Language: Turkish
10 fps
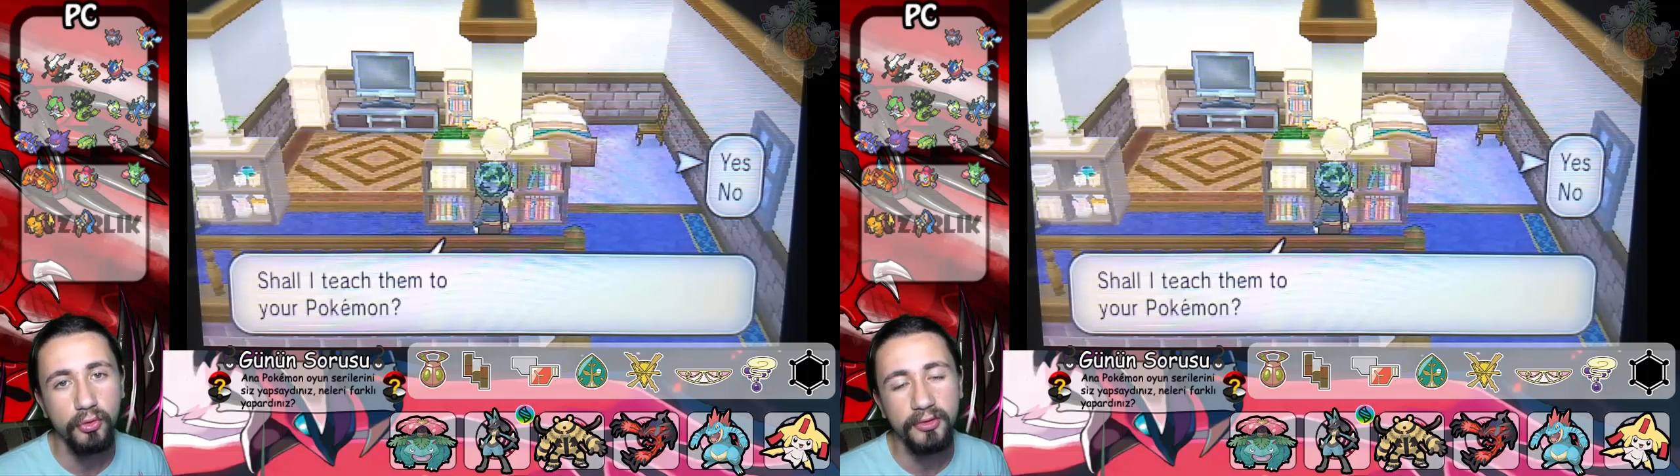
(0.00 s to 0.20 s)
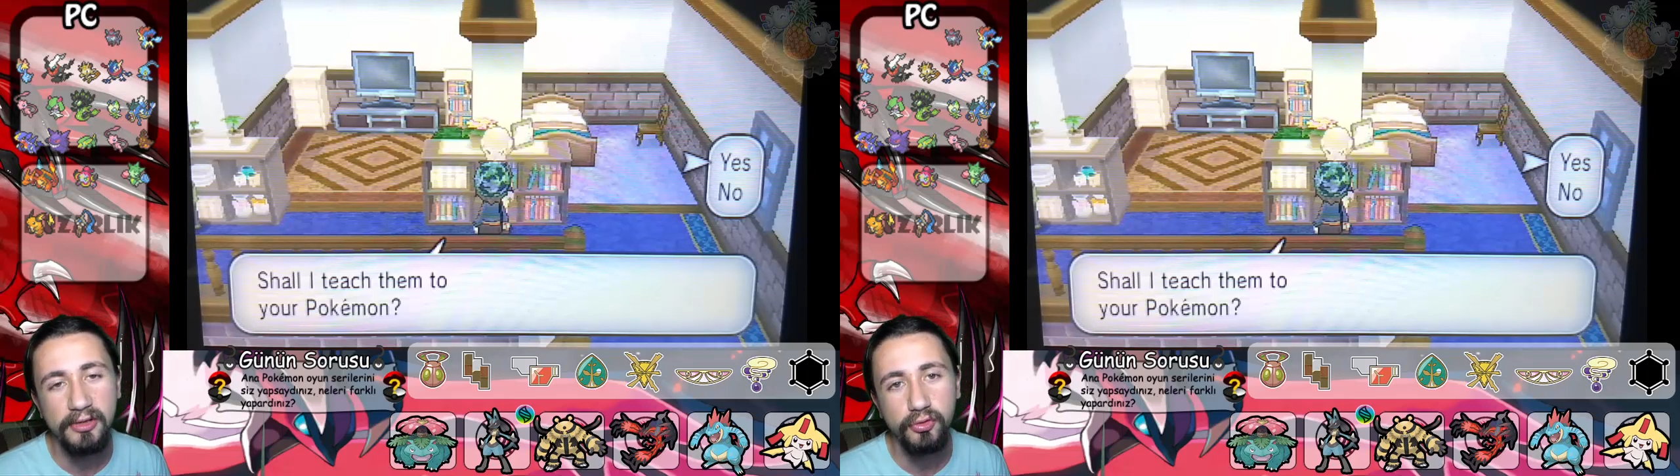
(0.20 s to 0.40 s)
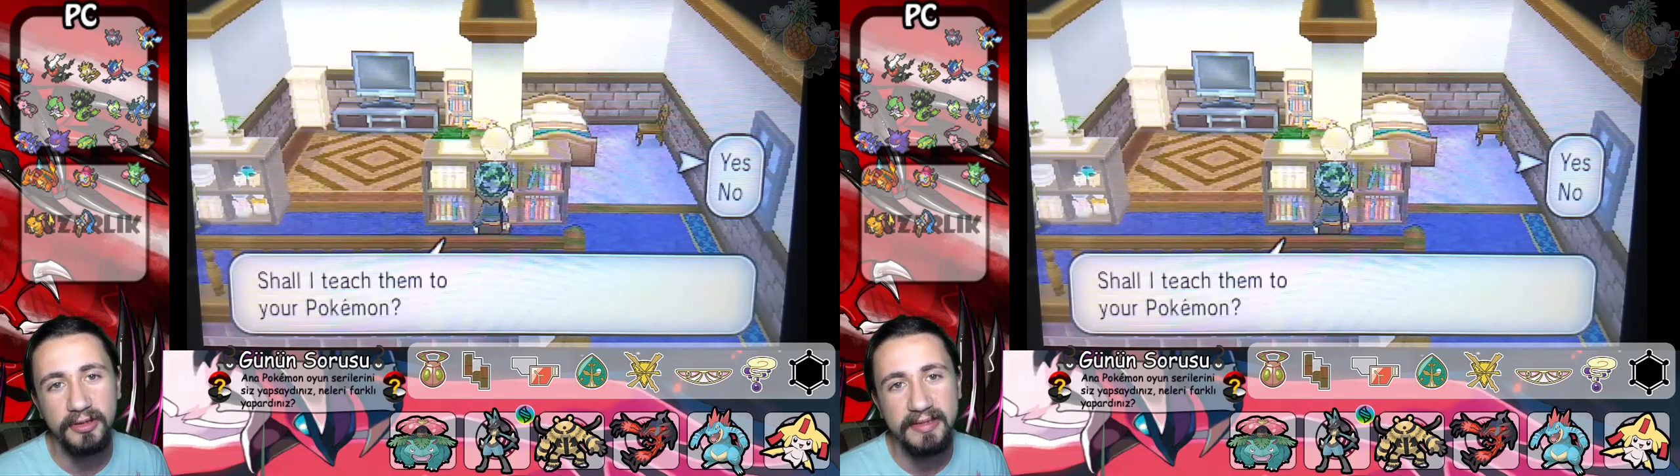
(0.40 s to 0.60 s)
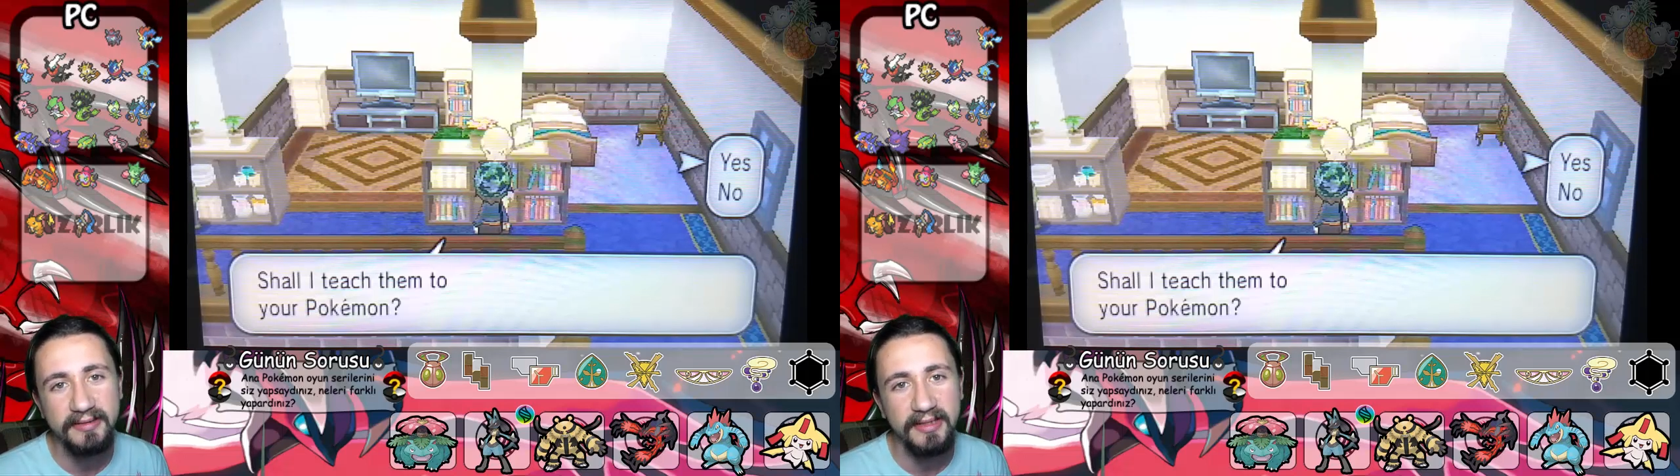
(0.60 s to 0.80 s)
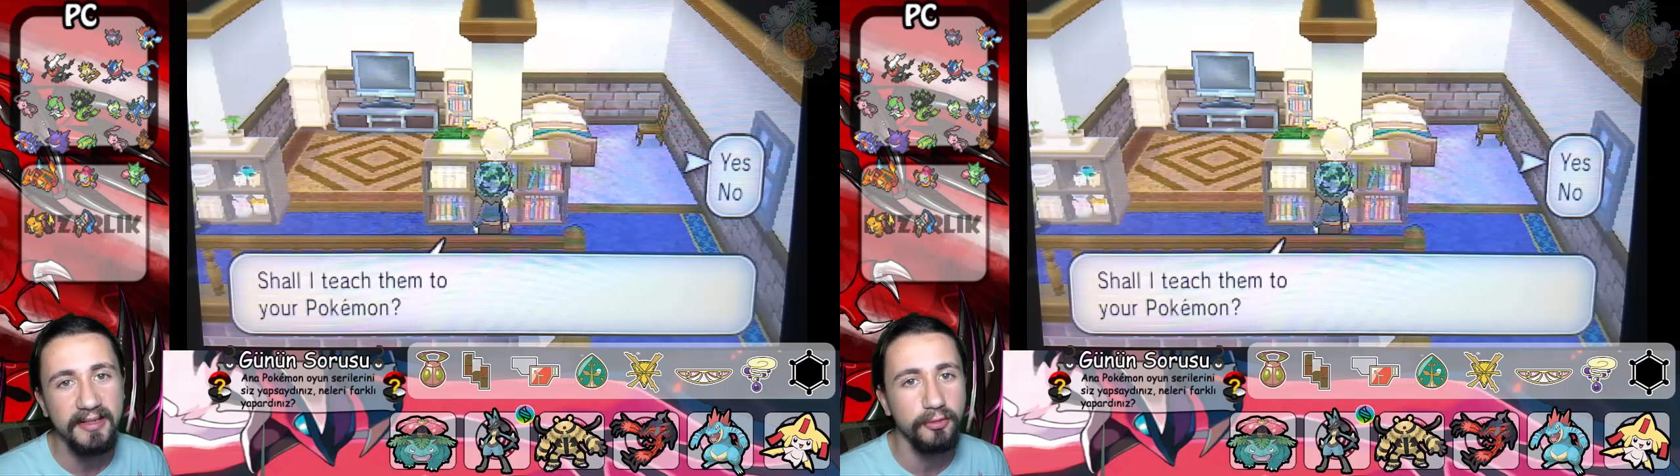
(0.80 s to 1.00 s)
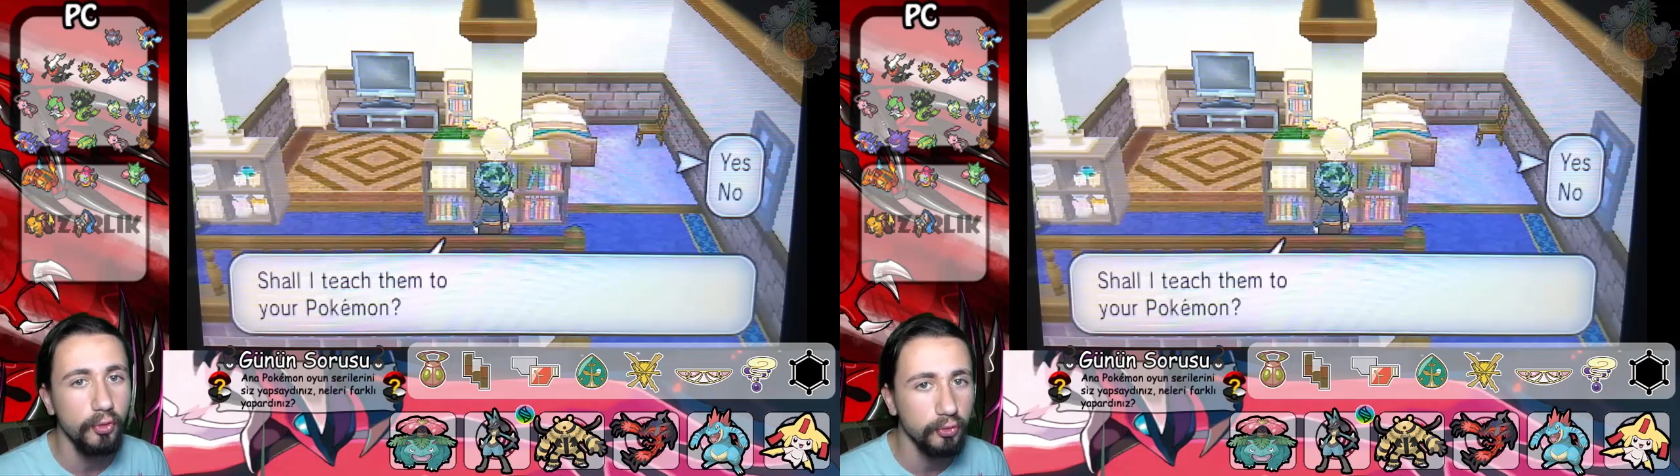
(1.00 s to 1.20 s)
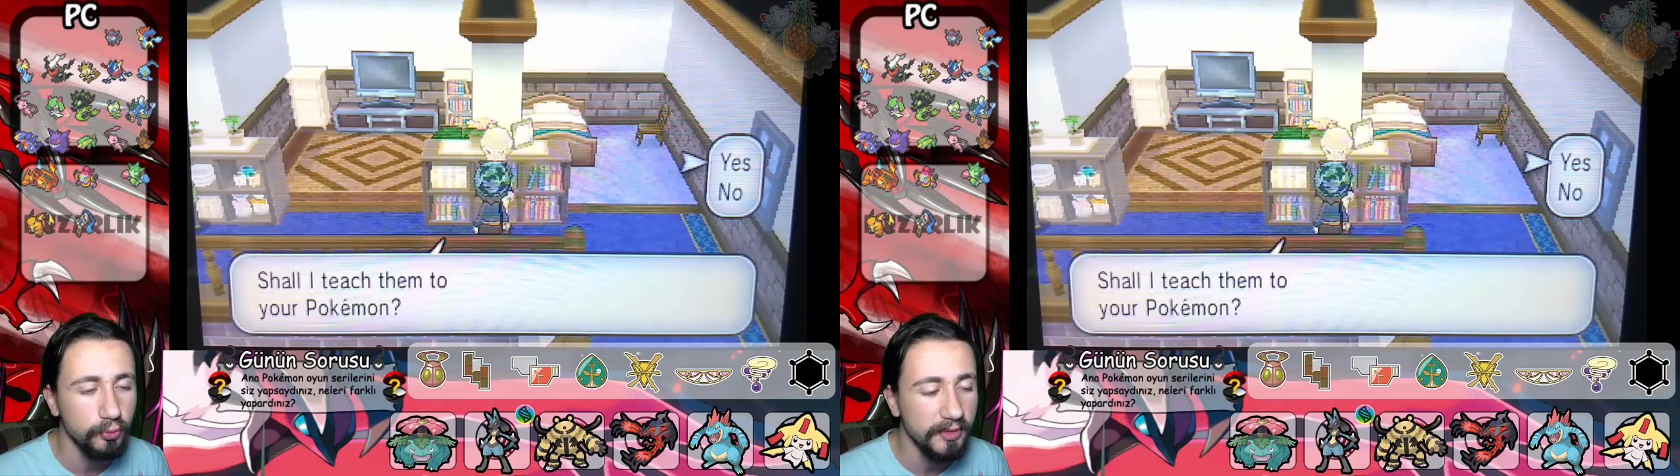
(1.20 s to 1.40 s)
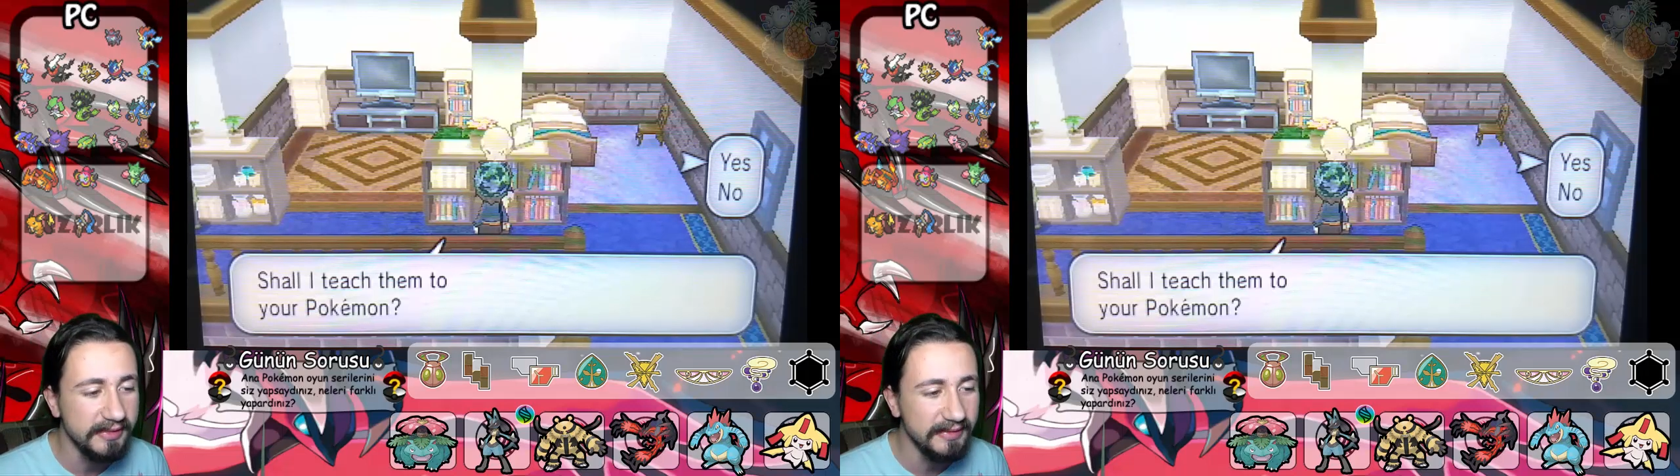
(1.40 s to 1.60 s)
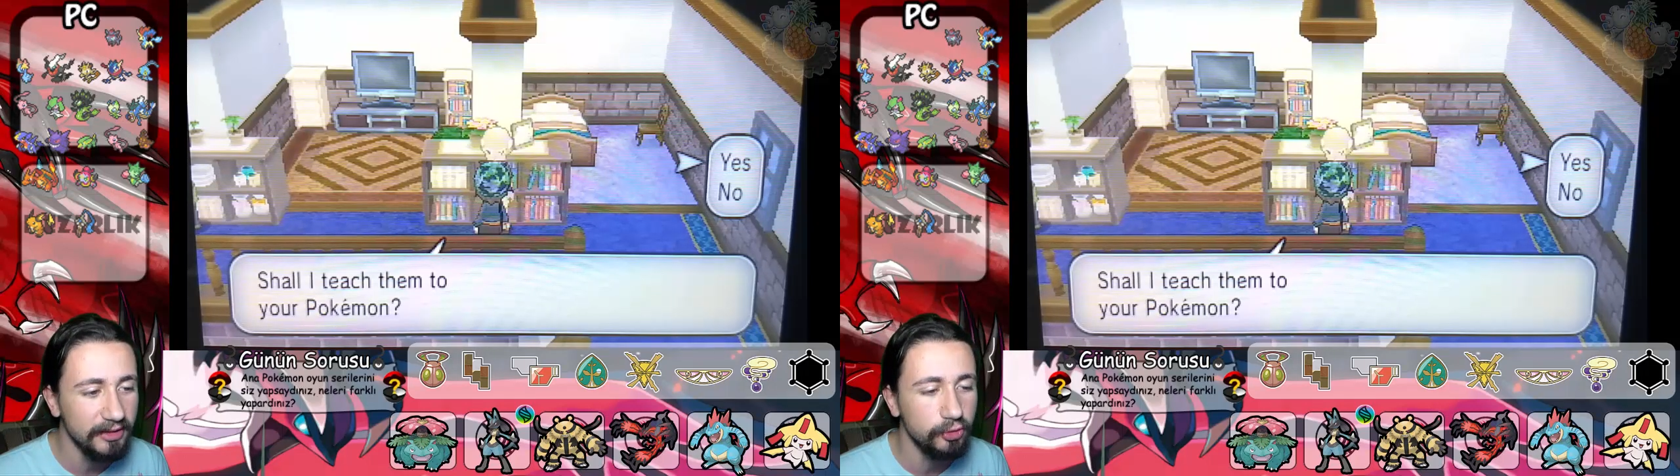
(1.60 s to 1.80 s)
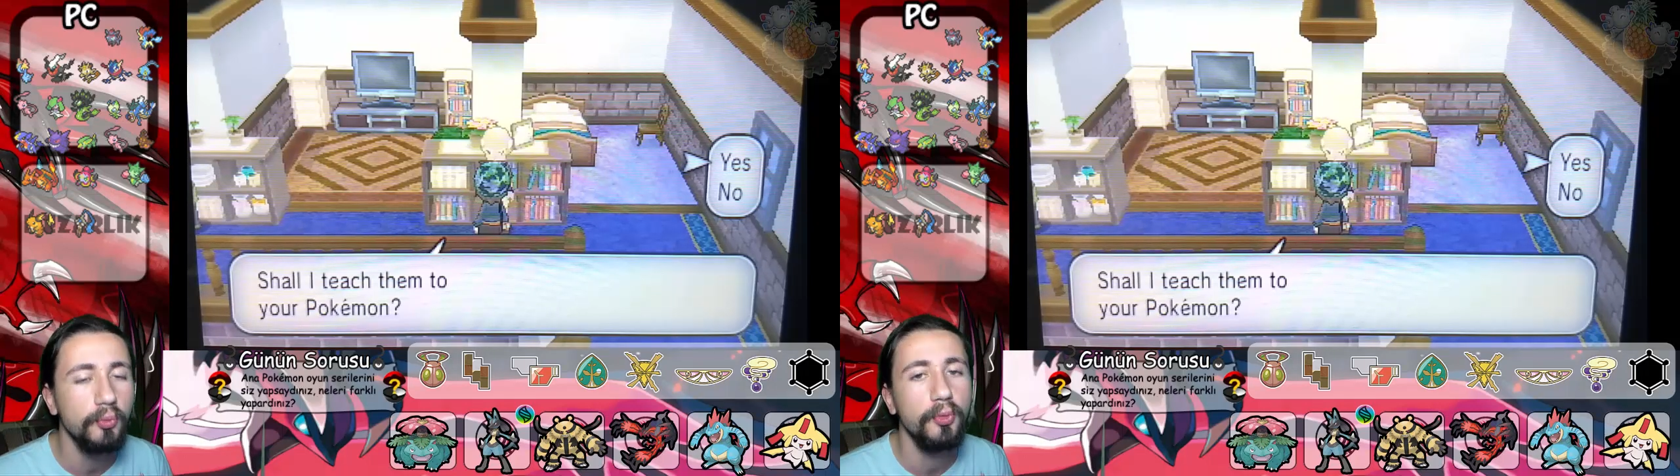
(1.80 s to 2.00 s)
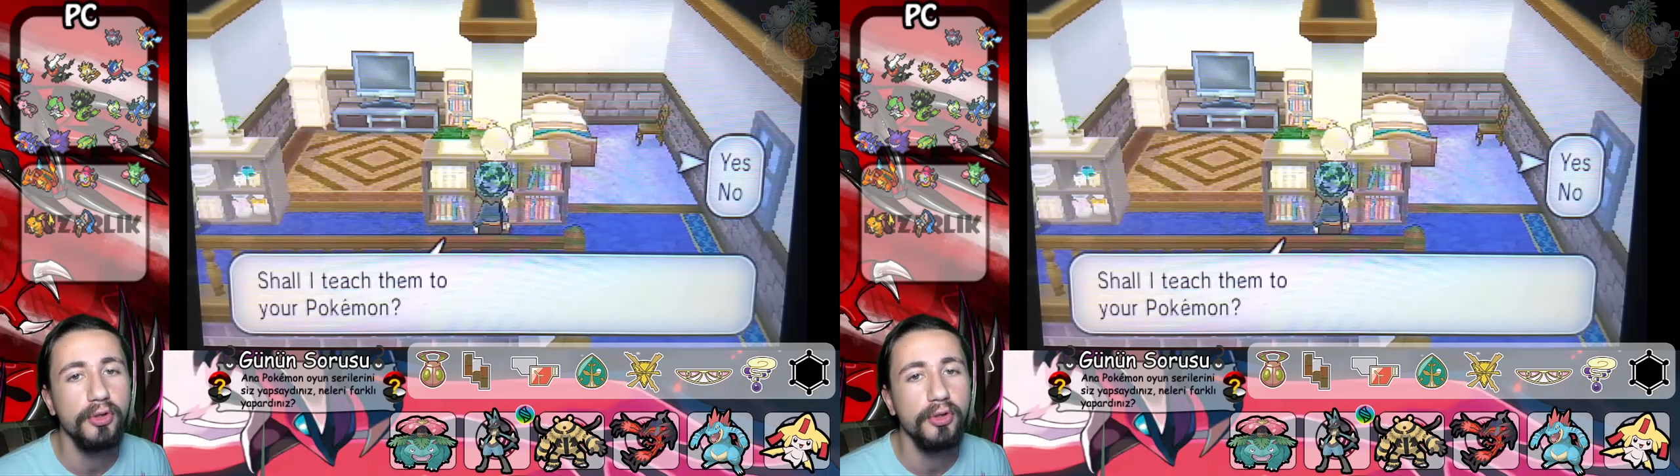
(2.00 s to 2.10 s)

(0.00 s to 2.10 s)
Ondan sonra tekrardan doldurmanız gerekiyor